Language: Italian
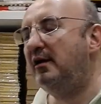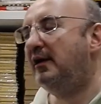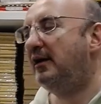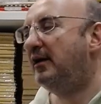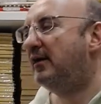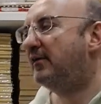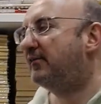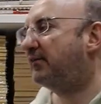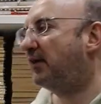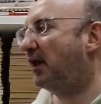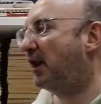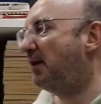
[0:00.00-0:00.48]

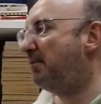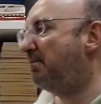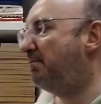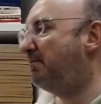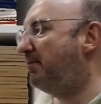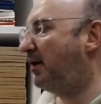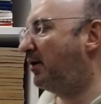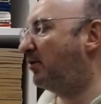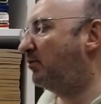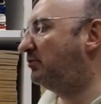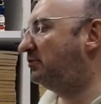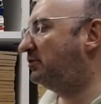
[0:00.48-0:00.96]

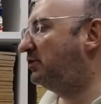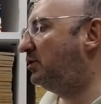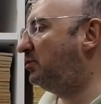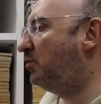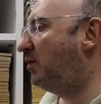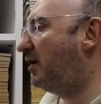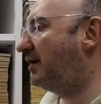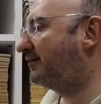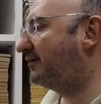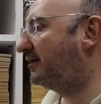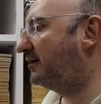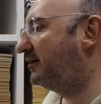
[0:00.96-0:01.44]
sarebbe
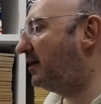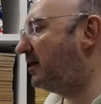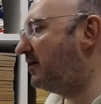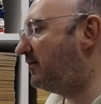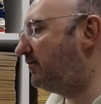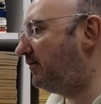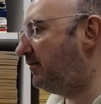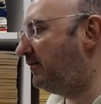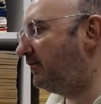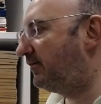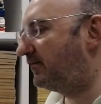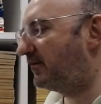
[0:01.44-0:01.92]
continuata ad
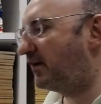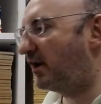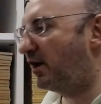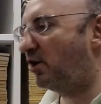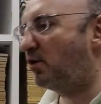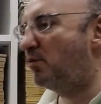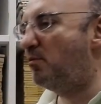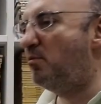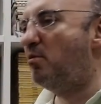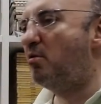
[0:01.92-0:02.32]
esistere come